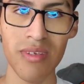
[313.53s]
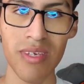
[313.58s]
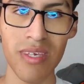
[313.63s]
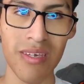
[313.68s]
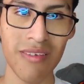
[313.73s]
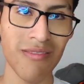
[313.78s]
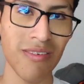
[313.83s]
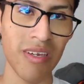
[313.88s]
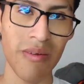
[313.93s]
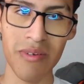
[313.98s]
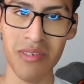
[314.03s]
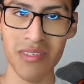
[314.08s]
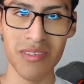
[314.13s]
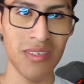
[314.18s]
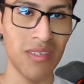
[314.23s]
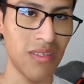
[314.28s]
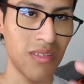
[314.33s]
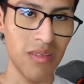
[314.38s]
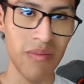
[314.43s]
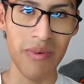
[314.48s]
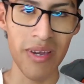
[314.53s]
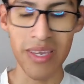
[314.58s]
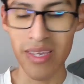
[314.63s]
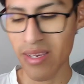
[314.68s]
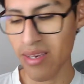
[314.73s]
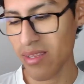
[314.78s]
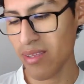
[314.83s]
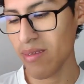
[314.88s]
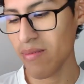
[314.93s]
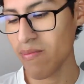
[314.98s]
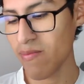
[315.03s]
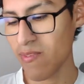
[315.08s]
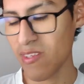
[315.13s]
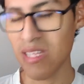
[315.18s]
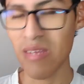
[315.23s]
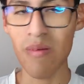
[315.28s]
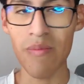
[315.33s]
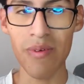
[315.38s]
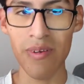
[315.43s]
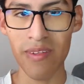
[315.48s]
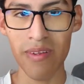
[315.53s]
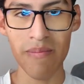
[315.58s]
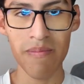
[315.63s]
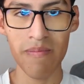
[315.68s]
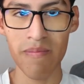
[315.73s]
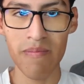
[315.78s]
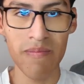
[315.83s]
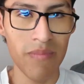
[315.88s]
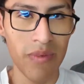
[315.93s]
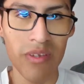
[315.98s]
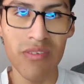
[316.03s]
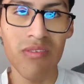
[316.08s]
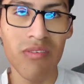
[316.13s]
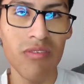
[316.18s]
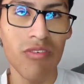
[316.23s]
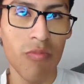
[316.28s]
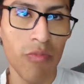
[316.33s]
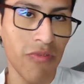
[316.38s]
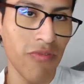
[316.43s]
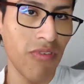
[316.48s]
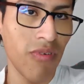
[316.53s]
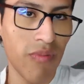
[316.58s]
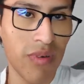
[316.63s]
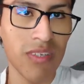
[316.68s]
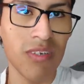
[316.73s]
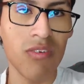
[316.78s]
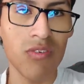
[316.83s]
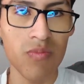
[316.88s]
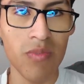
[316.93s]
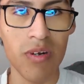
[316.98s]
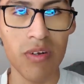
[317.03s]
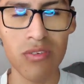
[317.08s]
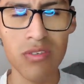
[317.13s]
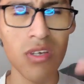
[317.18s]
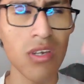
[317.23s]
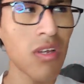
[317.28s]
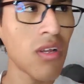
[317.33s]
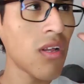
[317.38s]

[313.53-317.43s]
Y eso que a veces te va a ir y se te va a perder. Pero yo prefiero más a los perros.